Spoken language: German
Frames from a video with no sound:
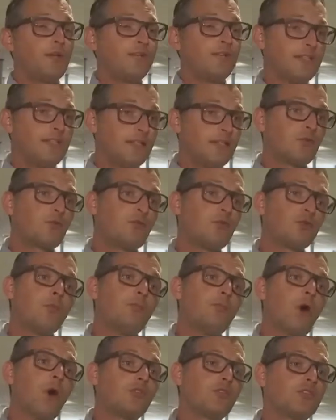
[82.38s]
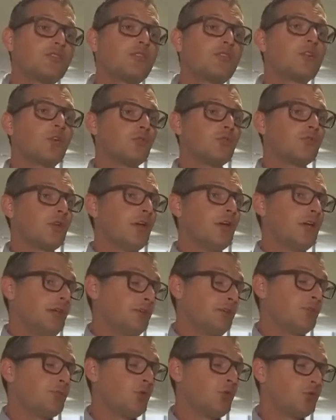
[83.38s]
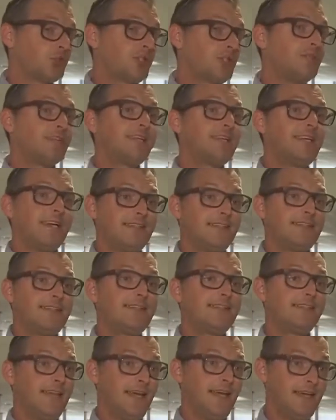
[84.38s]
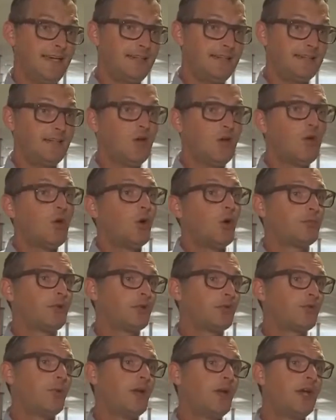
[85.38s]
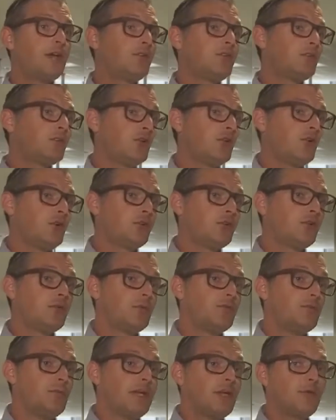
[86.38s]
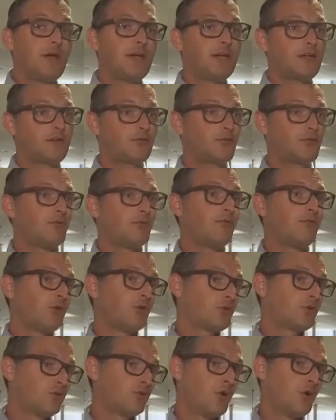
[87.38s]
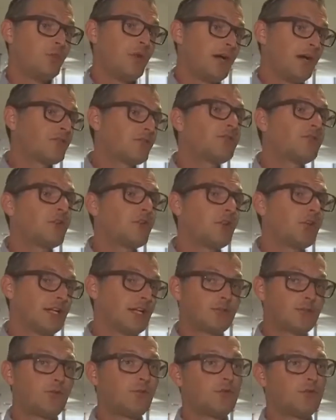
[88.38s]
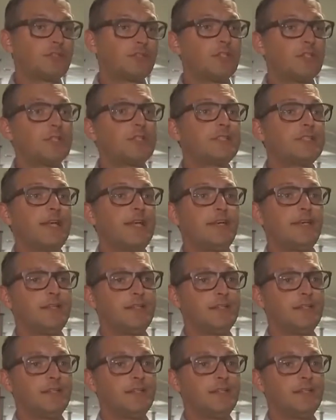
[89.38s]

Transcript: Wir sehen, dass durch die Pausen die Produktivität steigt. Das können wir messen, weil die Mitarbeiter ständig die Produkte scannen müssen.